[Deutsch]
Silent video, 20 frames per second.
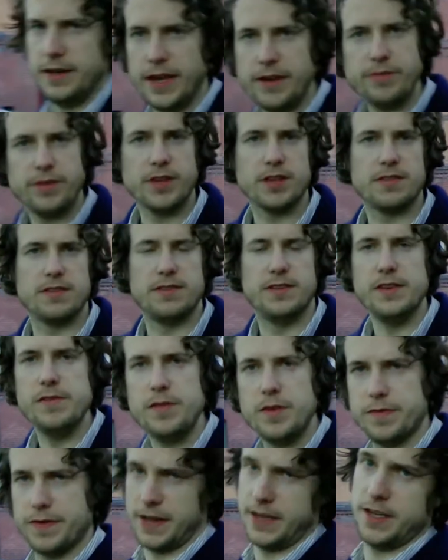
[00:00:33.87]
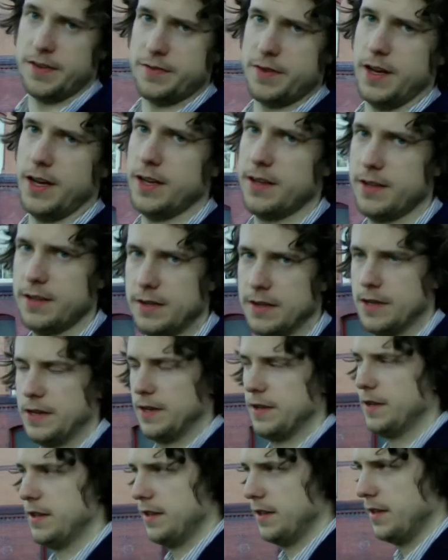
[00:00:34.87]
Nennen wir es Silvi van der Vaart.
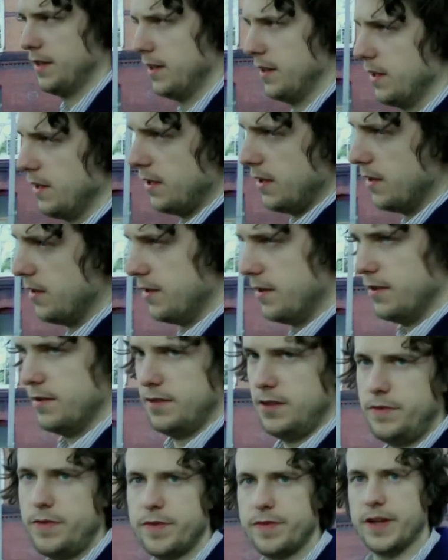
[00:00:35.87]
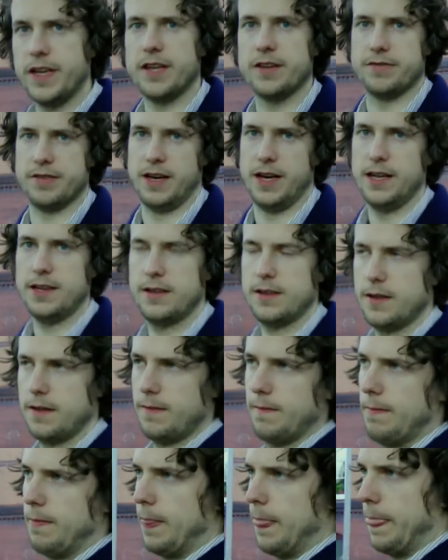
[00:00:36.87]
Silvi van der Vaart
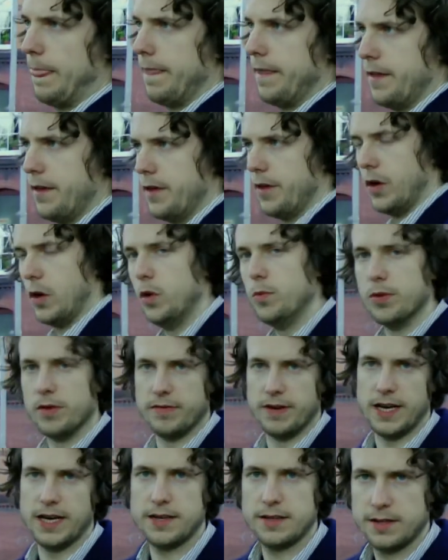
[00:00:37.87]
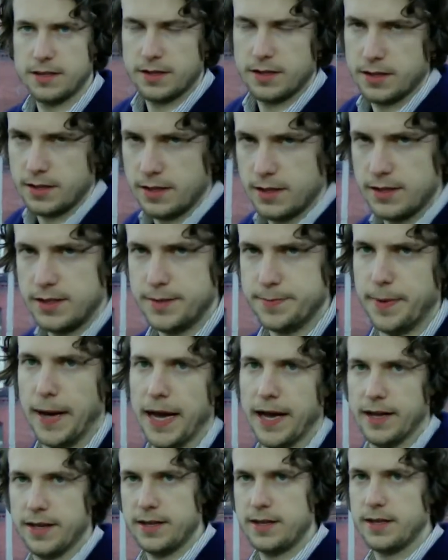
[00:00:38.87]
überwacht die
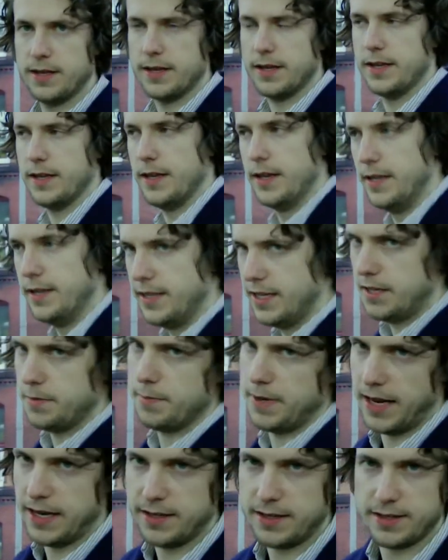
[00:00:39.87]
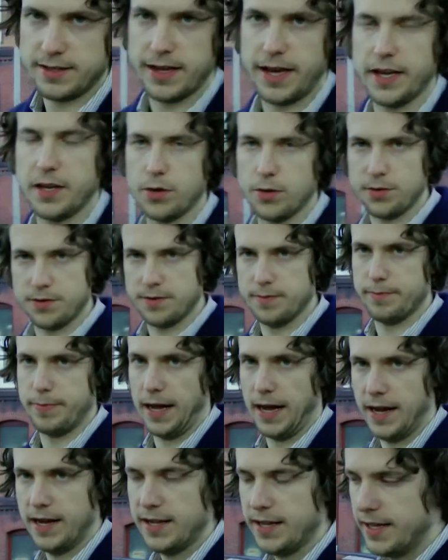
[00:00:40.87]
Banken in jedem Land, die drei größten
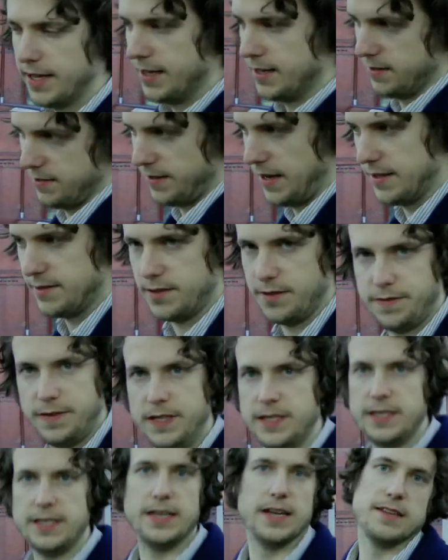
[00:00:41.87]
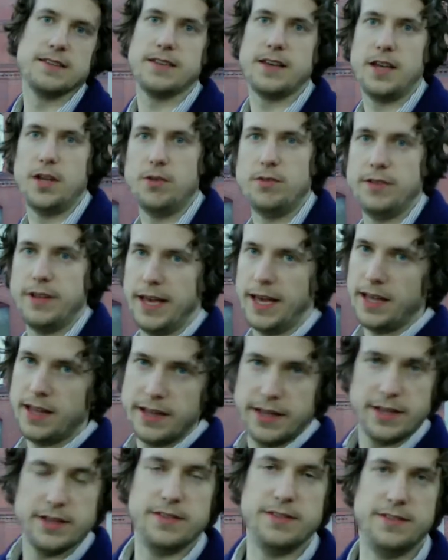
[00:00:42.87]
Banken. Das heißt, sie fliegt die ganze Zeit hin und her.
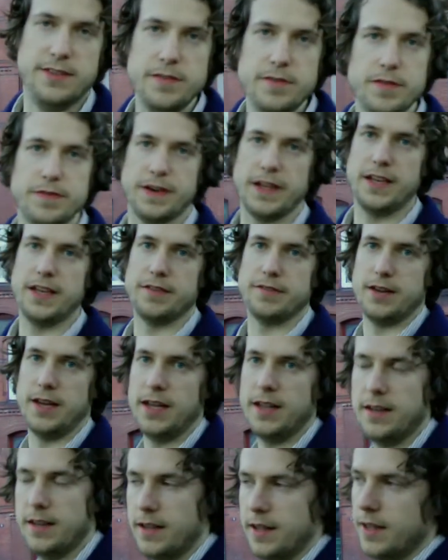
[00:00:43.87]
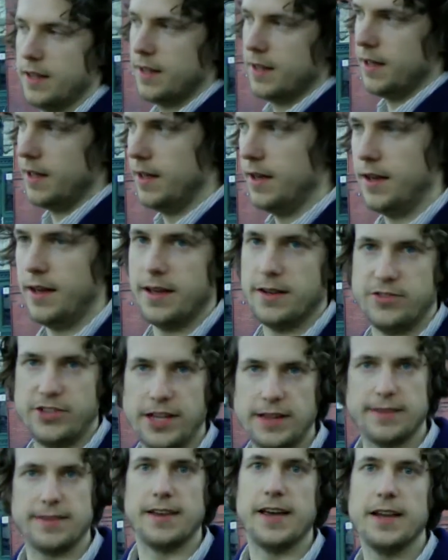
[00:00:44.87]
Silvi van der Vaart, äh,
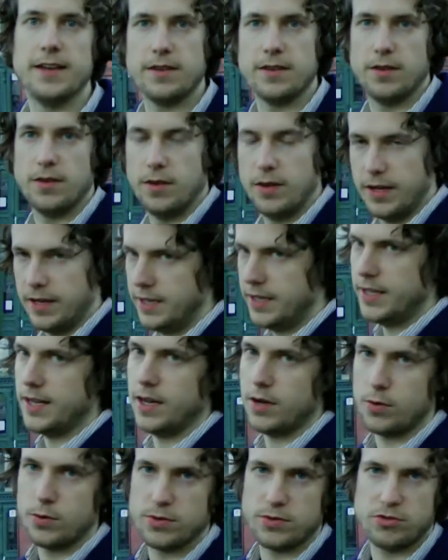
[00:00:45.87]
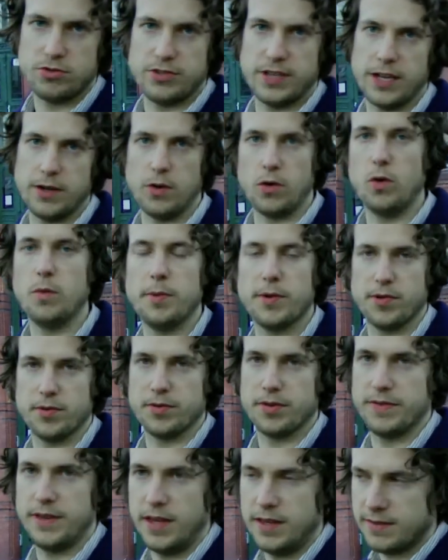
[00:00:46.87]
Jet Set, in jeder großen Stadt Europas
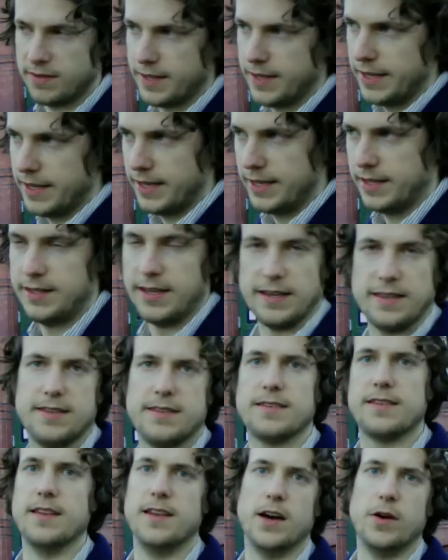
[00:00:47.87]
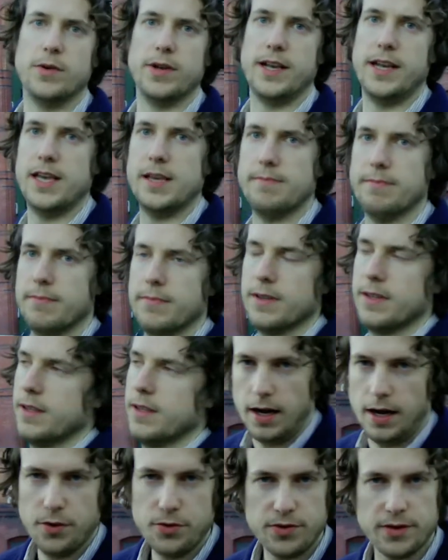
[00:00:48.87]
unterwegs. Das ist genau ihr Leben.
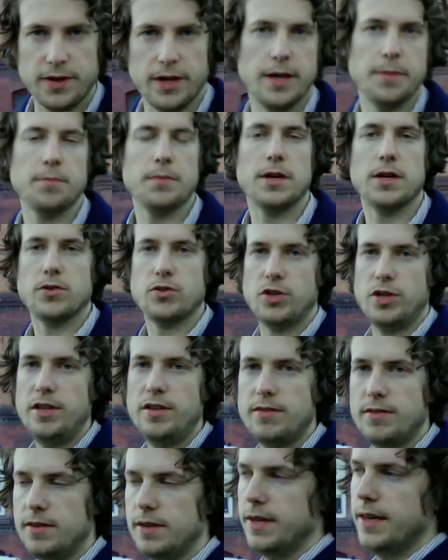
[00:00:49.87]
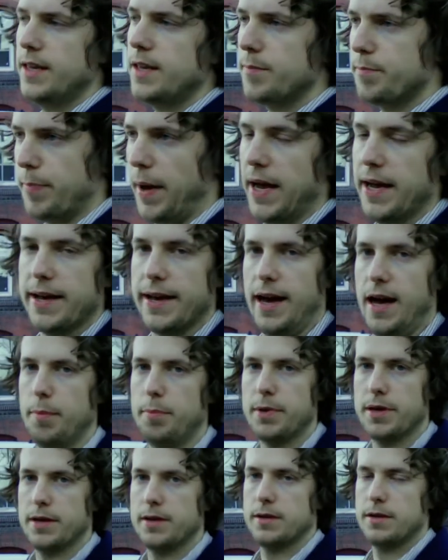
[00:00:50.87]
Außerdem schließt sie jede Bank ab,
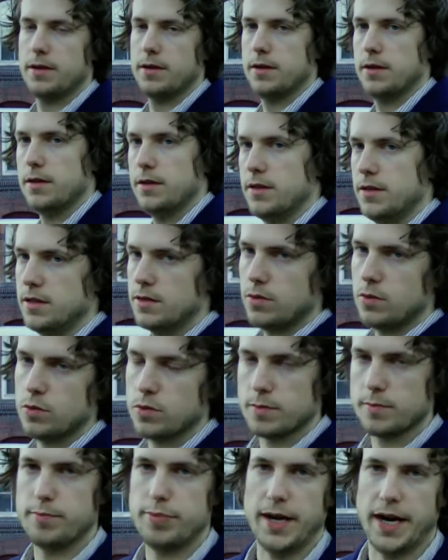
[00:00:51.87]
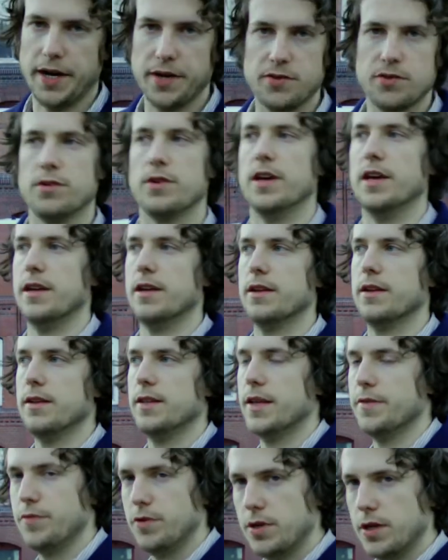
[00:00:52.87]
die droht pleite zu gehen.
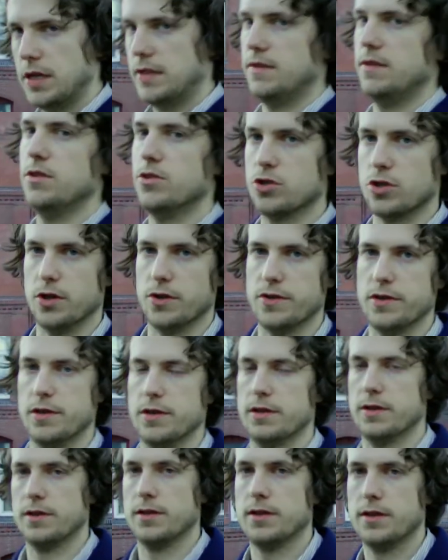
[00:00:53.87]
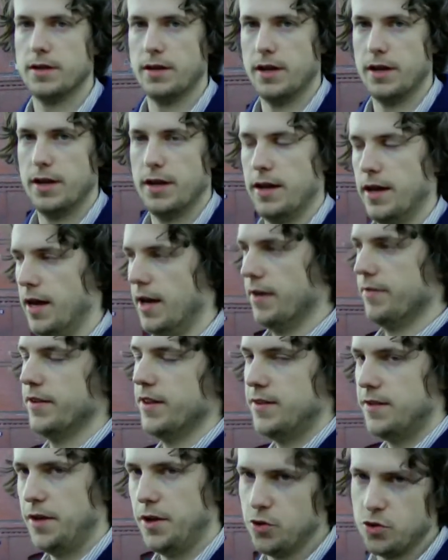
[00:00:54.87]
Dafür kriegt sie einen Schlüssel. Ja,
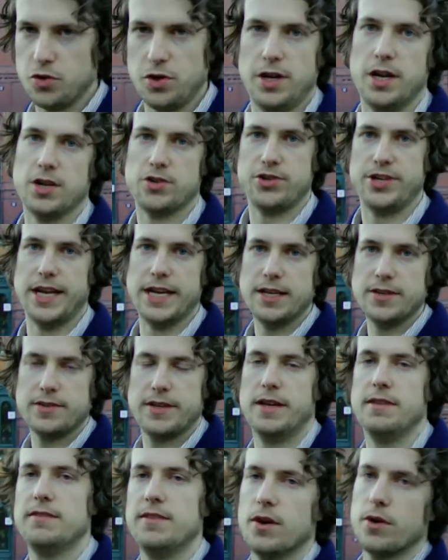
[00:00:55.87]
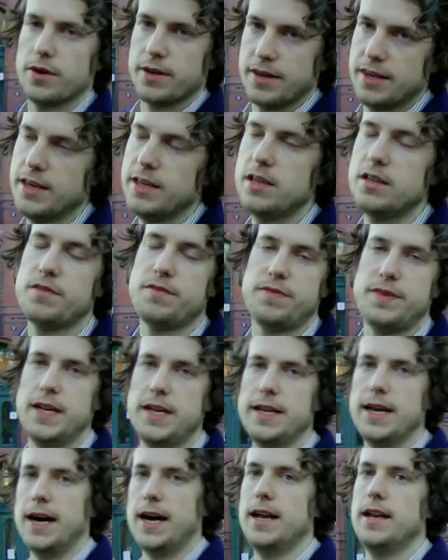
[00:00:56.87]
wenn sie eh schon in der Stadt ist, kann sie auch jede
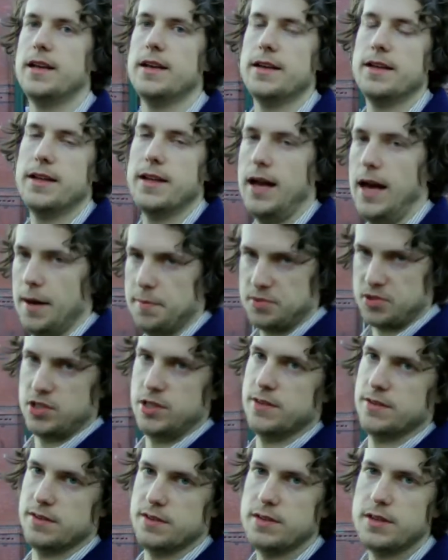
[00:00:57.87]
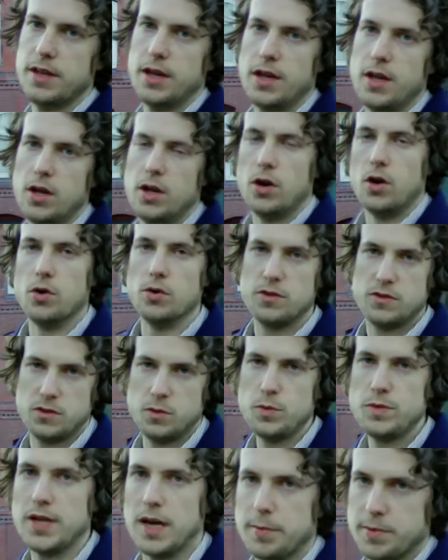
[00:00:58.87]
Filiale abschließen und
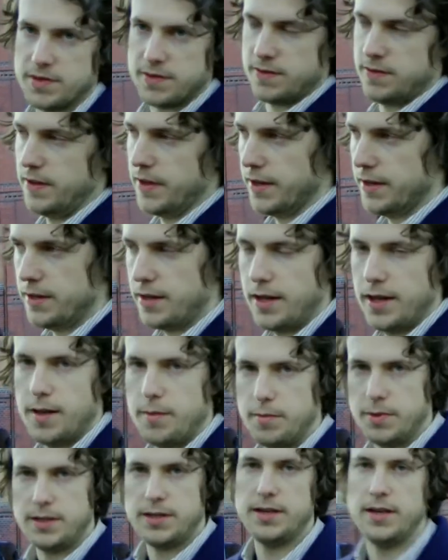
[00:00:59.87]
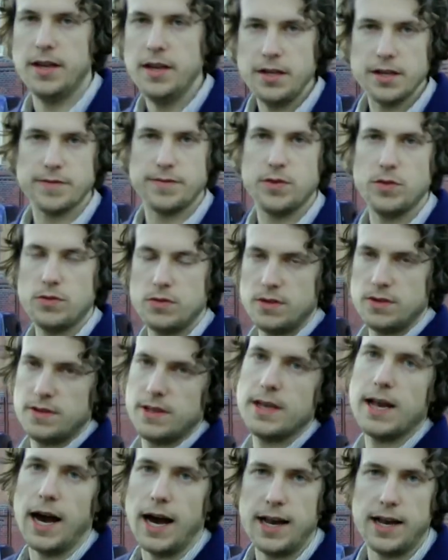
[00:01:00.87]
zutapezieren mit den Interviews, die
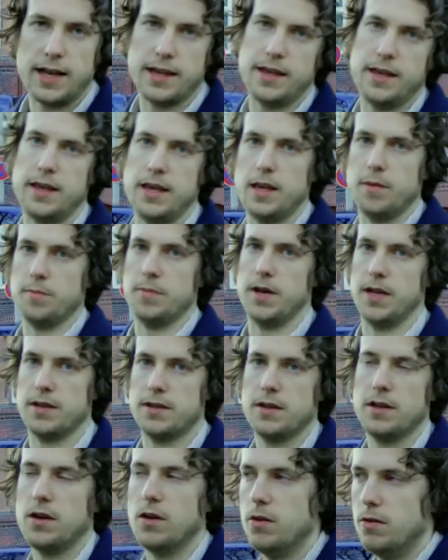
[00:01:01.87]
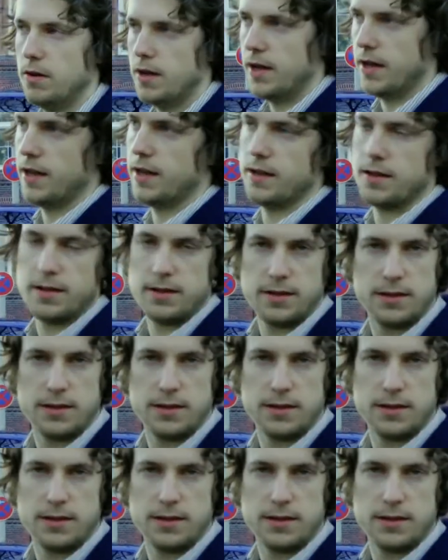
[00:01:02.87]
sie Gala gegeben hat. Oder,